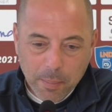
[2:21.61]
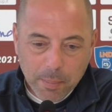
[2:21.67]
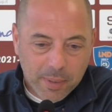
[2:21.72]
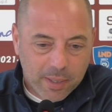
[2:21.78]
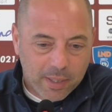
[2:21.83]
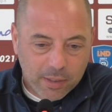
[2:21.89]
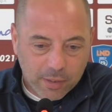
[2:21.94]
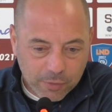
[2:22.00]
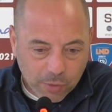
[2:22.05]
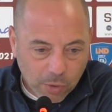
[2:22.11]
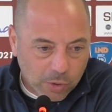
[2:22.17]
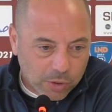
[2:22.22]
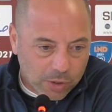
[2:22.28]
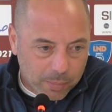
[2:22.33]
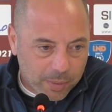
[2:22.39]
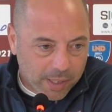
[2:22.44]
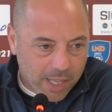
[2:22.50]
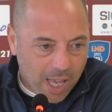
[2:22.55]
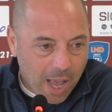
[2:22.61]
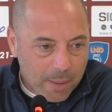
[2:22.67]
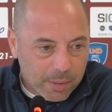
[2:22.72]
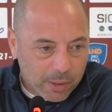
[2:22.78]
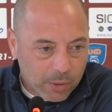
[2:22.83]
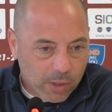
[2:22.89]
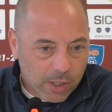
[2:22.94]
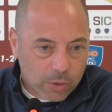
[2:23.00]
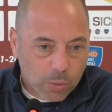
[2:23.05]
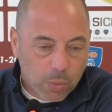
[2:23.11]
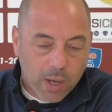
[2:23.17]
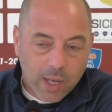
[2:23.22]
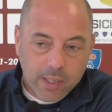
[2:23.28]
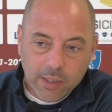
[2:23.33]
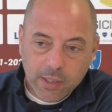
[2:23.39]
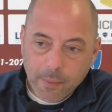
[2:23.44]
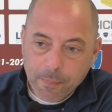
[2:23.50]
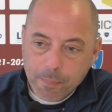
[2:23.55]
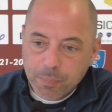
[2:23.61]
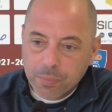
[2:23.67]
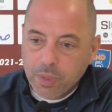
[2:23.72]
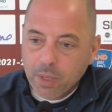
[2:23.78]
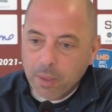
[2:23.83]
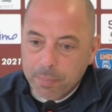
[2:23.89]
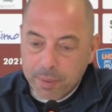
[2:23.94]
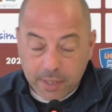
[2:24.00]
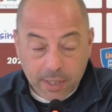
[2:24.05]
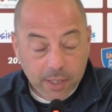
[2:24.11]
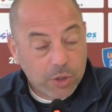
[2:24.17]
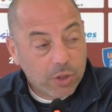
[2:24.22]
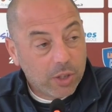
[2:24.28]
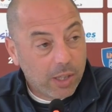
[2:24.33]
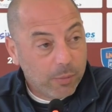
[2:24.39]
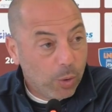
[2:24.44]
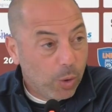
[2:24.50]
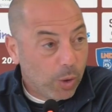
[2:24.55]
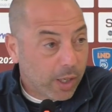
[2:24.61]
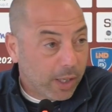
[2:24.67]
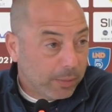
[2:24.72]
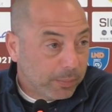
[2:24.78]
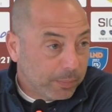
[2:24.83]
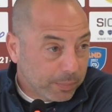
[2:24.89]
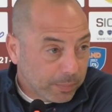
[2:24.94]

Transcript: per i tifosi perché amano la squadra, per chi ci lavora,